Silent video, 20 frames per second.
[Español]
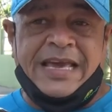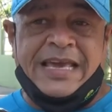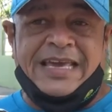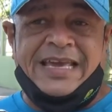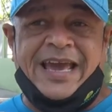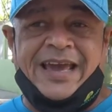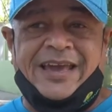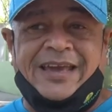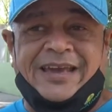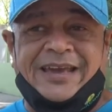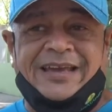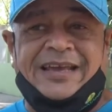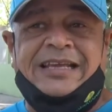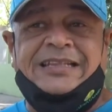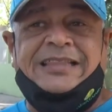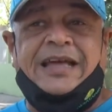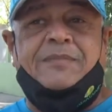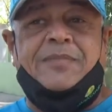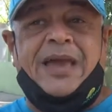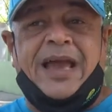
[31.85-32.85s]
y,
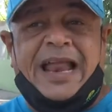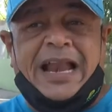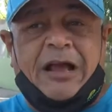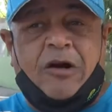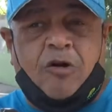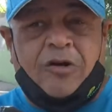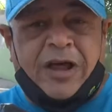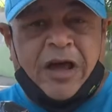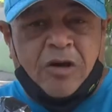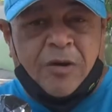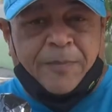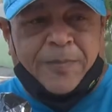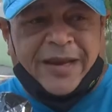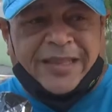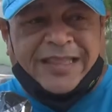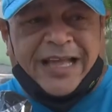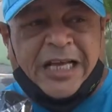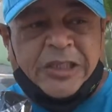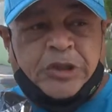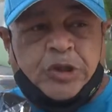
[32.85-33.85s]
también el Colegio de
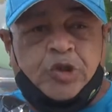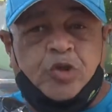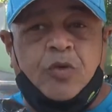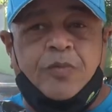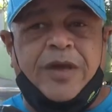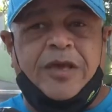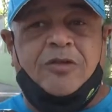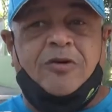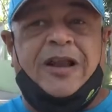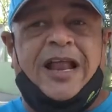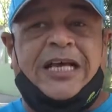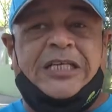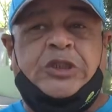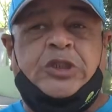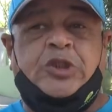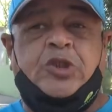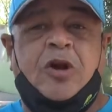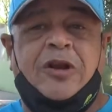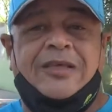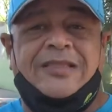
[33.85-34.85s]
Periodistas ha asumido la
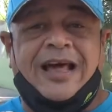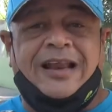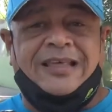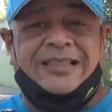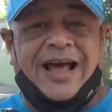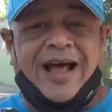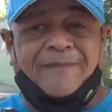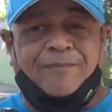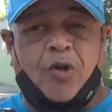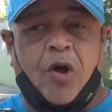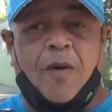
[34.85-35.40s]
solidaridad